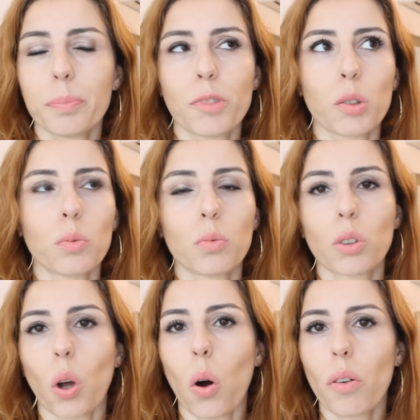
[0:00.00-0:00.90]
de um
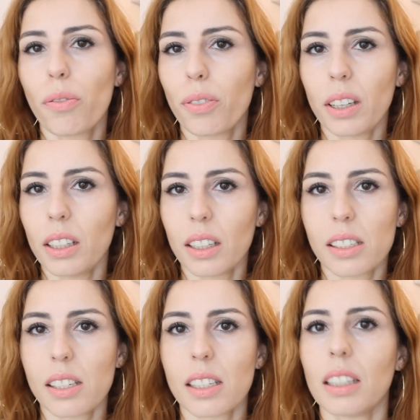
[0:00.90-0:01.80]
toffee,
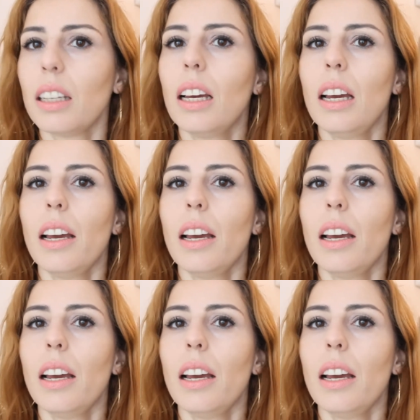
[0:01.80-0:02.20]
assim,